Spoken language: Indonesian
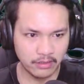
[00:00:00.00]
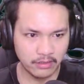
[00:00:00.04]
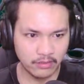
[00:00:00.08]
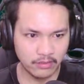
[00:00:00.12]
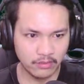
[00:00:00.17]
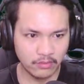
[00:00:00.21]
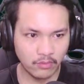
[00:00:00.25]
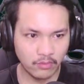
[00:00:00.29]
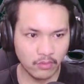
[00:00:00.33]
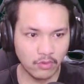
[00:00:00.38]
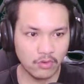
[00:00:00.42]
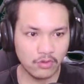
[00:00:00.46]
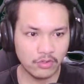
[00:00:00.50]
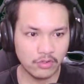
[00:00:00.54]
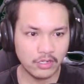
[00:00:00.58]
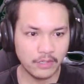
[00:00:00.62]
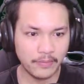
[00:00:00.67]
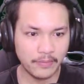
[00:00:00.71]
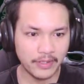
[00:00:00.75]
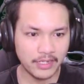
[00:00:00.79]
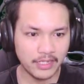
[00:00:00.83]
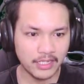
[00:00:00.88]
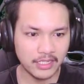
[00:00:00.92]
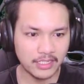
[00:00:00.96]
oh dia
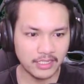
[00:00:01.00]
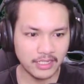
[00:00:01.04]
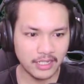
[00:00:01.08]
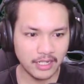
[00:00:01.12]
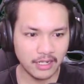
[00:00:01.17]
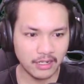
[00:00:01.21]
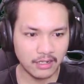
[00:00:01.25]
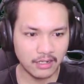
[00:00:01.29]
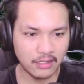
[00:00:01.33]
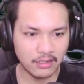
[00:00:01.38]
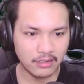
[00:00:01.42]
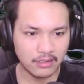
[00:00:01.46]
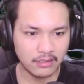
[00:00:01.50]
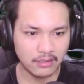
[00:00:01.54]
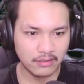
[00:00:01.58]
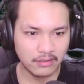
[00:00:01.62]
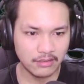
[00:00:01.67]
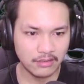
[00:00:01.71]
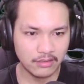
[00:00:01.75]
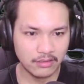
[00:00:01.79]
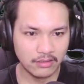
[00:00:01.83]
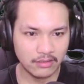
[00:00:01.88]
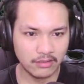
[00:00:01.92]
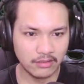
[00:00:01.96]
main gitar
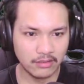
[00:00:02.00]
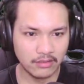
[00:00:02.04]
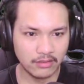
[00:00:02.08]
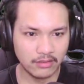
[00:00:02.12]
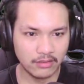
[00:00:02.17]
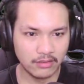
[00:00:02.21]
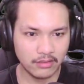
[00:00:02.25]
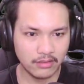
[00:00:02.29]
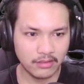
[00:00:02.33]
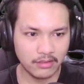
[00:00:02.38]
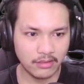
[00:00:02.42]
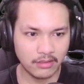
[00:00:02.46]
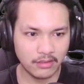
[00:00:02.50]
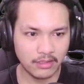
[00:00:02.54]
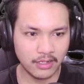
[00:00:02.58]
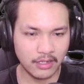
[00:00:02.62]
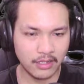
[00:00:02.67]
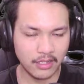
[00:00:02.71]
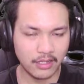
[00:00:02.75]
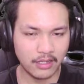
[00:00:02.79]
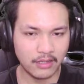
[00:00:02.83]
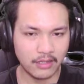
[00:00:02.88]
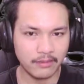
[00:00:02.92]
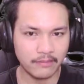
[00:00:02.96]

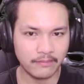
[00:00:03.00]
nah